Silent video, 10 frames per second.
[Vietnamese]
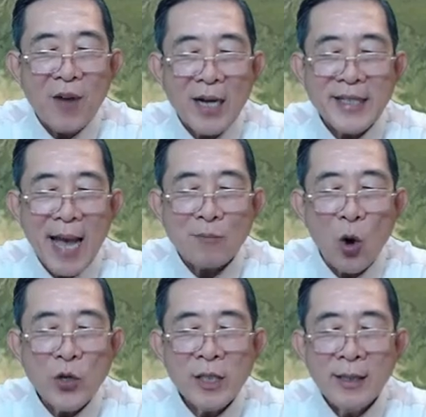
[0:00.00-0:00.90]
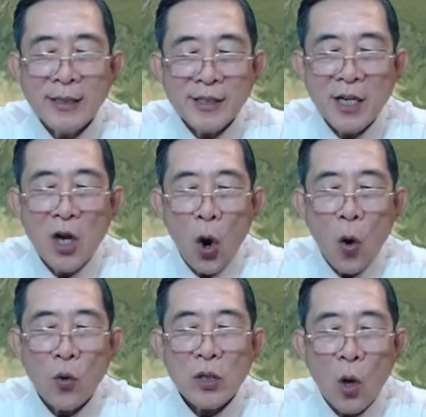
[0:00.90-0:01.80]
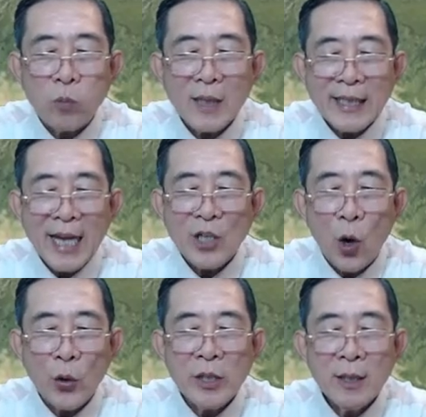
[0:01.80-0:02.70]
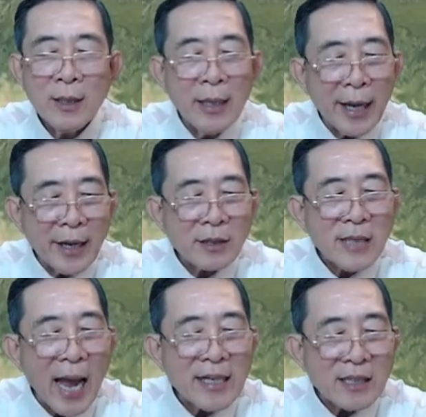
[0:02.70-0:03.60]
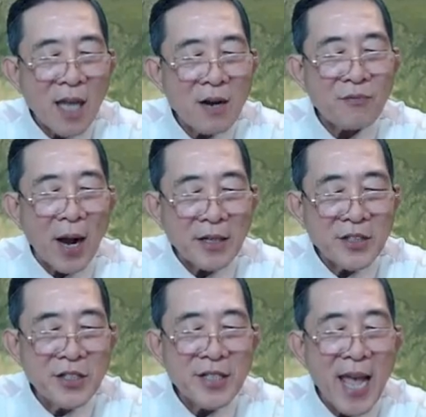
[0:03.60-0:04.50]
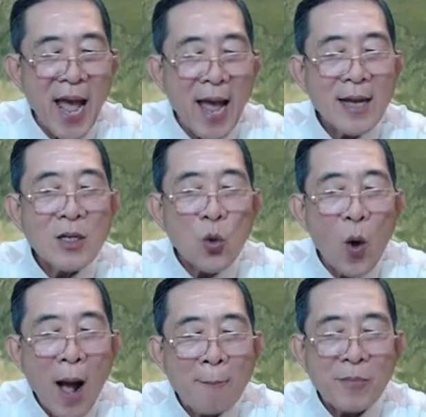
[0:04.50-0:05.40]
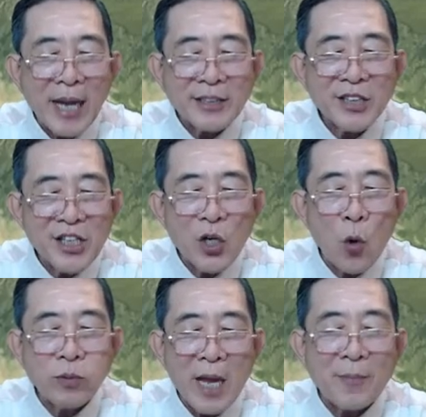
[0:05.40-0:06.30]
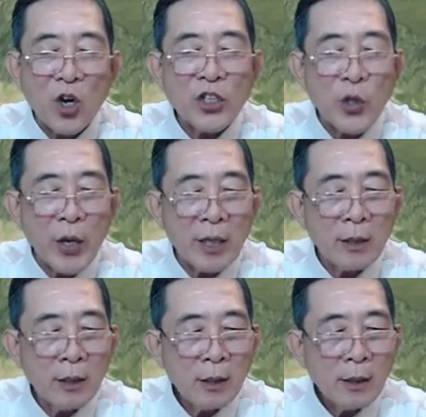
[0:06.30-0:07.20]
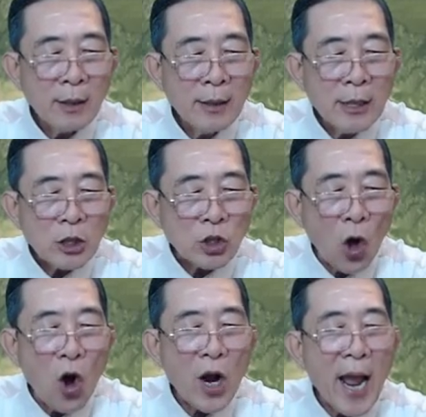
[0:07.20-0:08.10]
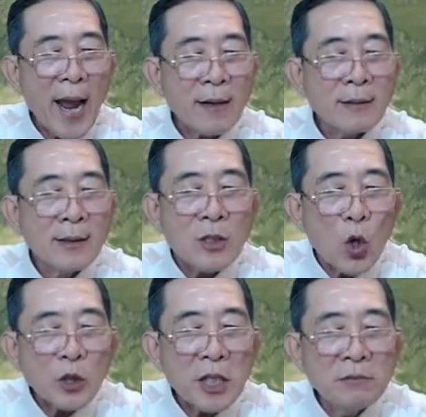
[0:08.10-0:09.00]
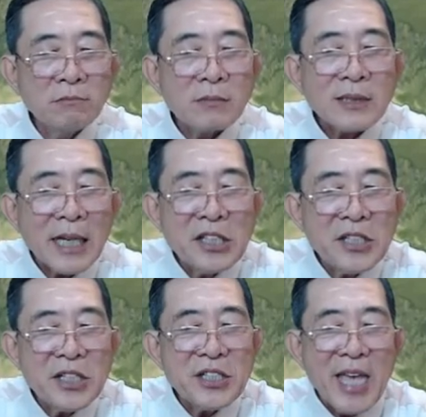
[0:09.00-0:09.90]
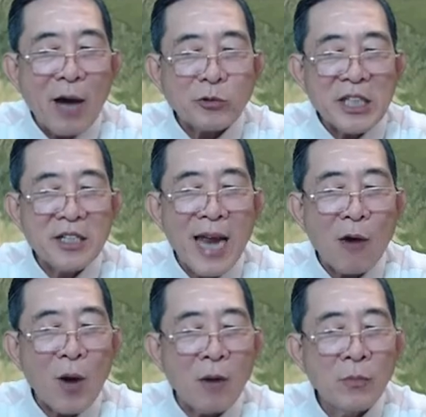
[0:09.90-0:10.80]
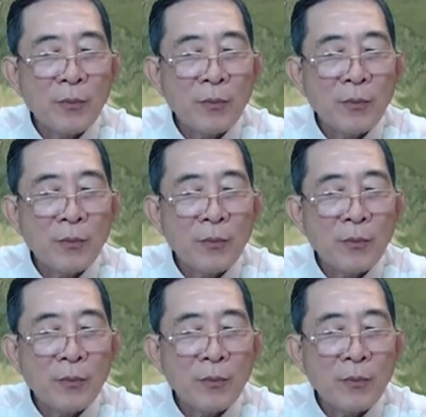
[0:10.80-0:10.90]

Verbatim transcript: phận giảng bối, xưng hồ cũng đã thay đổi, hiện tại là thân phận đương gia của âm cảnh thiên cung để mà nói chuyện. Tò gan, có tin ta đưa ngươi vào thiên lao không?